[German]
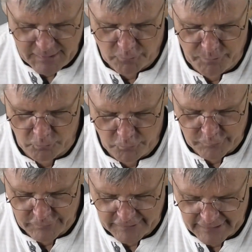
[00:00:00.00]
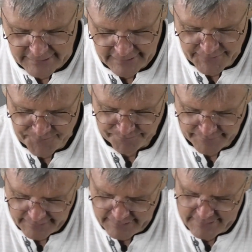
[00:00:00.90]
ihr auch berufen seid
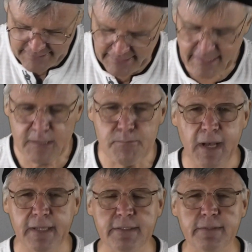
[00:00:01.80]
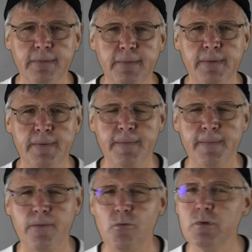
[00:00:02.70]
in seiner Gemeinde.
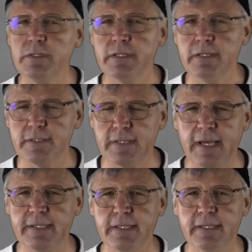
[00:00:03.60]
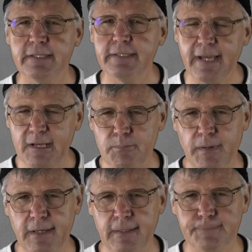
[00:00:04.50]
Und seid
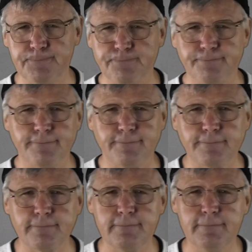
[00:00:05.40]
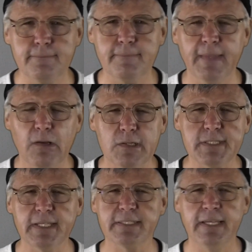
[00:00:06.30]
dankbar. Gott
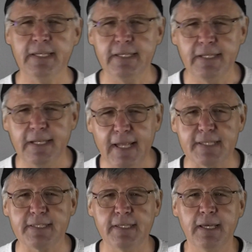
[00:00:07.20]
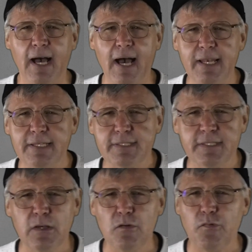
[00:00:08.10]
sagt, lass alles
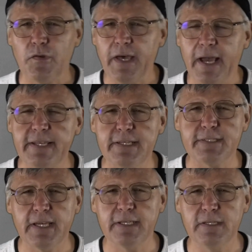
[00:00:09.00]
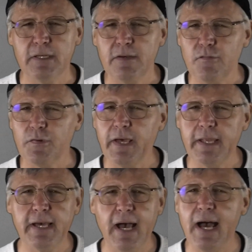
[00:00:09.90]
von einer Sache, von
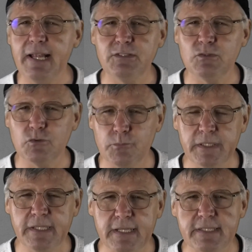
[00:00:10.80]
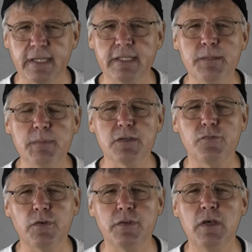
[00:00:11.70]
einer Haltung dominiert sein, nämlich
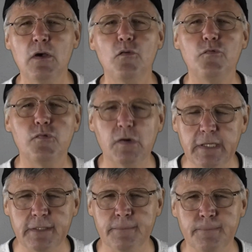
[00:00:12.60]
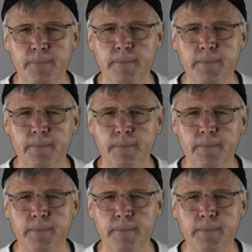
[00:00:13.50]
von Frieden.